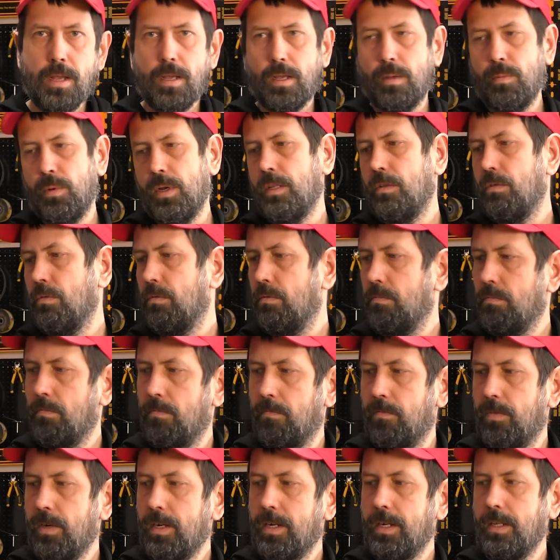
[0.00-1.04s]
И поэтому
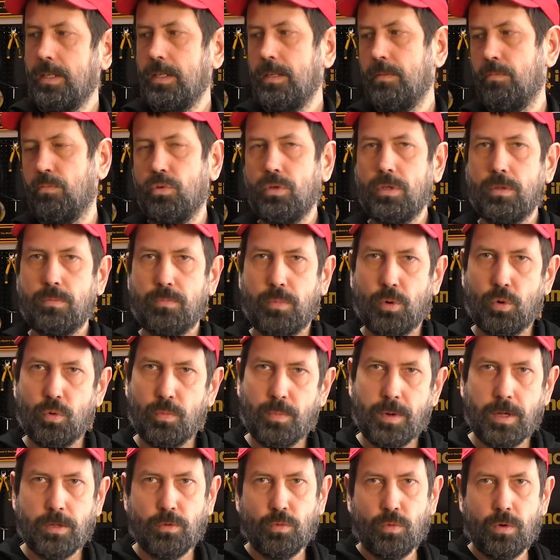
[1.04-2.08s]
выгоднее будет
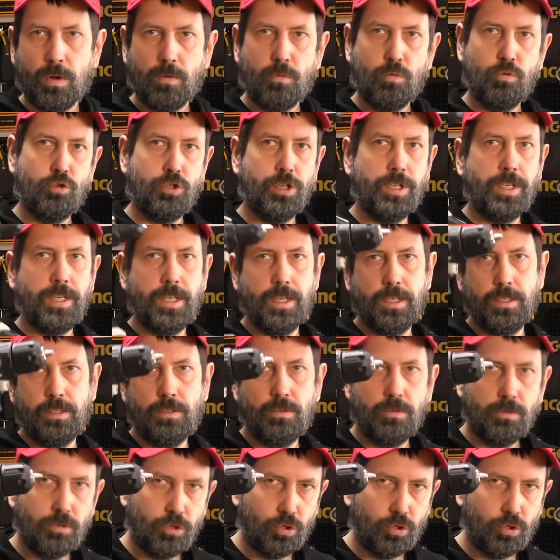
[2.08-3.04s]
покупать у кого уже есть